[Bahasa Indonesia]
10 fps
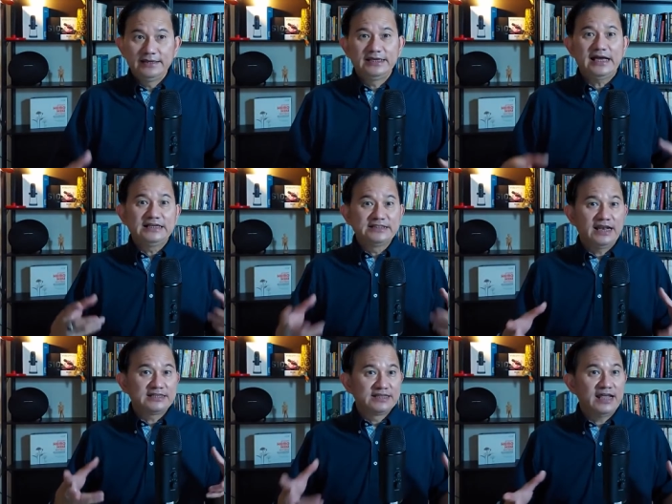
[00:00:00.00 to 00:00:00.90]
yang
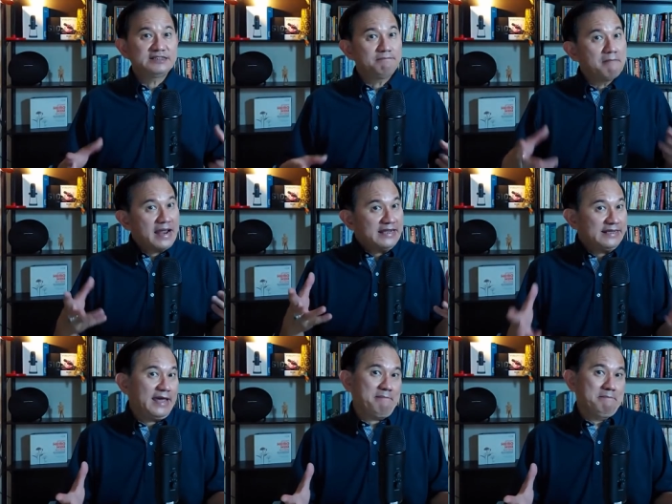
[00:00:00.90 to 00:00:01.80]
jelas-jelas money
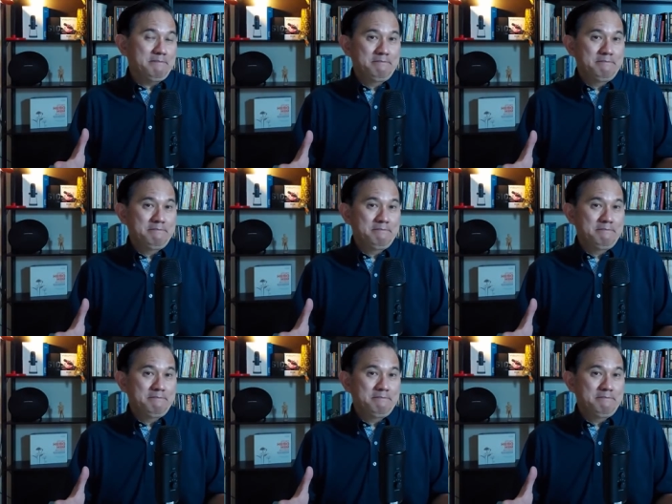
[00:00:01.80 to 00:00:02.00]
game.